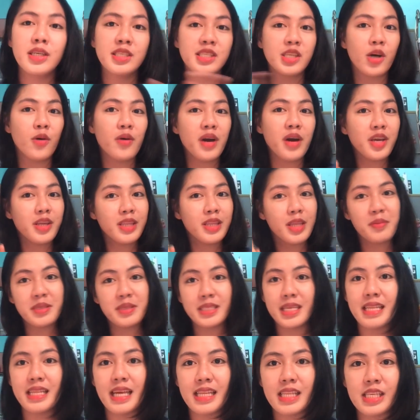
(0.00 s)
So, ayun,
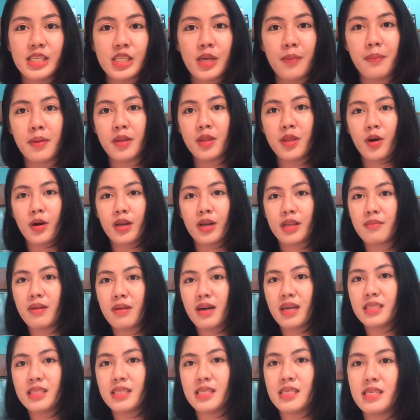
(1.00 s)
tapos na natin siya panoorin
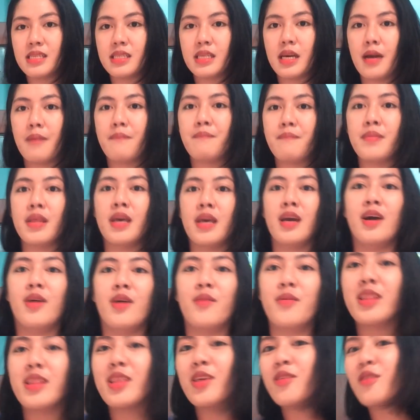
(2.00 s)
mga sis. Um,
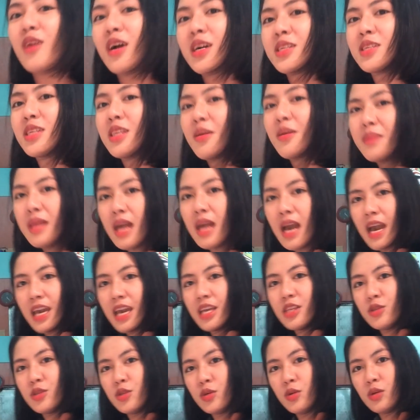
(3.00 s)
ito yung aso namin.
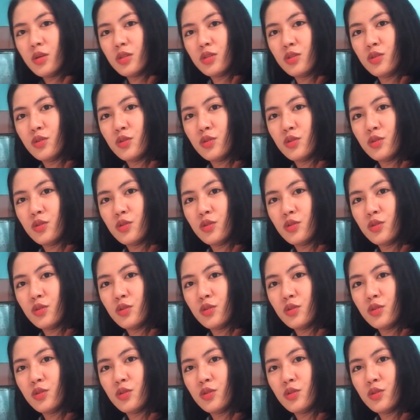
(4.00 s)
Hi, Churu.